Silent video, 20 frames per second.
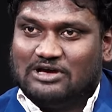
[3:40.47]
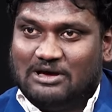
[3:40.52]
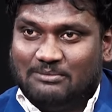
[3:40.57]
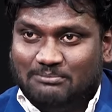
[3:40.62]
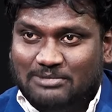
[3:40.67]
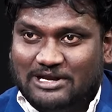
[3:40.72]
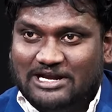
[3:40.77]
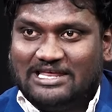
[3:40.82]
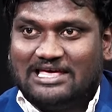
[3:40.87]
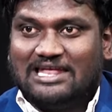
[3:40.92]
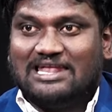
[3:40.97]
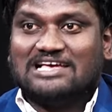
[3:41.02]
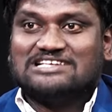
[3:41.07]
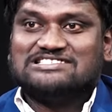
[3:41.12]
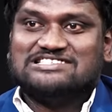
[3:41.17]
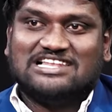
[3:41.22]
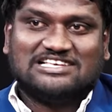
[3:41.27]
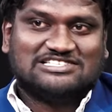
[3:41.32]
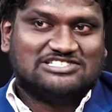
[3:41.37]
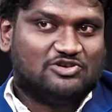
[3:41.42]
కంప్లీట్గా
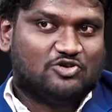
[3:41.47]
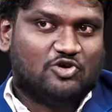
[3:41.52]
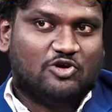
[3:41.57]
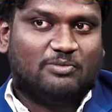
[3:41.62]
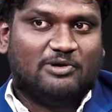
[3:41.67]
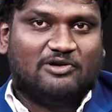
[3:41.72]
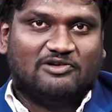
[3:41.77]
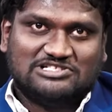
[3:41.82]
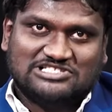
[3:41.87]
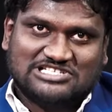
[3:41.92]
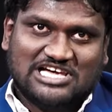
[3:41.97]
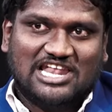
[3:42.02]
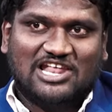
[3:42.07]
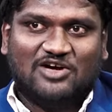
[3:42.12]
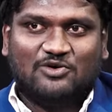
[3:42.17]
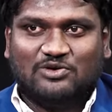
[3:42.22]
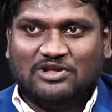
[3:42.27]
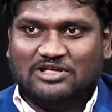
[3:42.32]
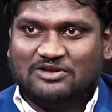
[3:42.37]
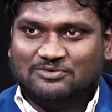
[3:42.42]
లక్ష లక్షలు కోల్పోయిన వాళ్ళు చాలా
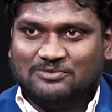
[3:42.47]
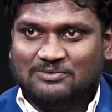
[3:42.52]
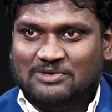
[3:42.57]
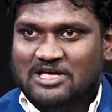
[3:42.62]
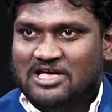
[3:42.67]
ఉన్నారు